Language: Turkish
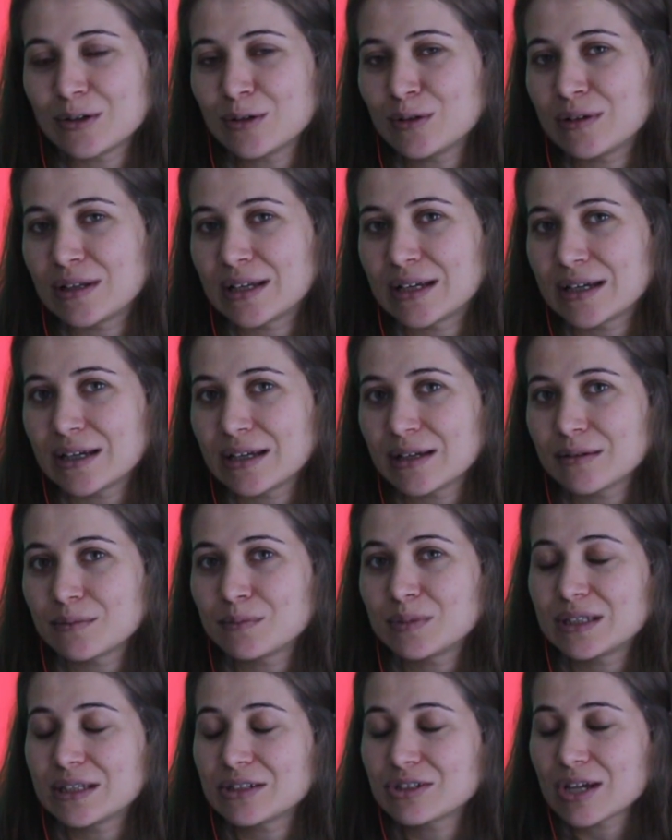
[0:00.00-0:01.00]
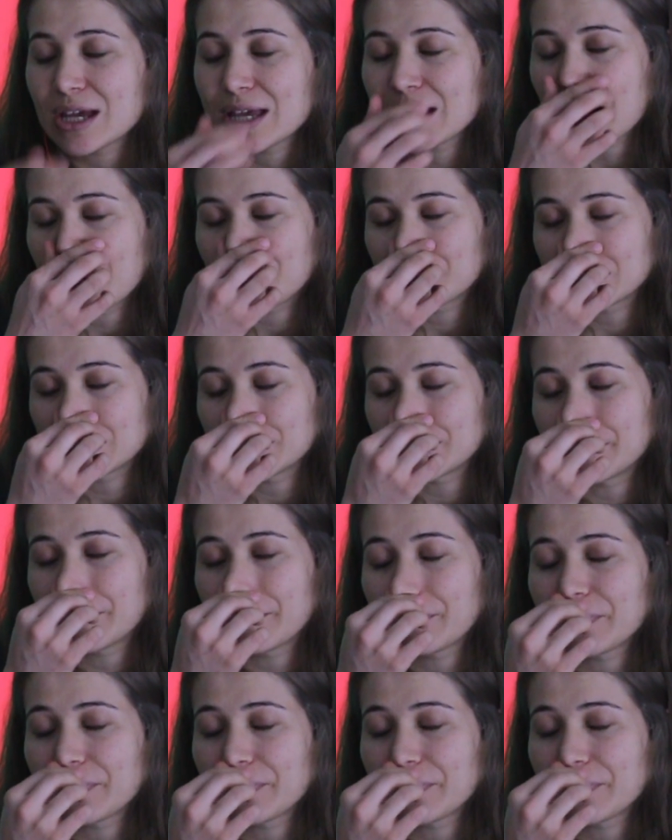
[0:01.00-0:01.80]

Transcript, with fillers: öyle bir de şey yaptım.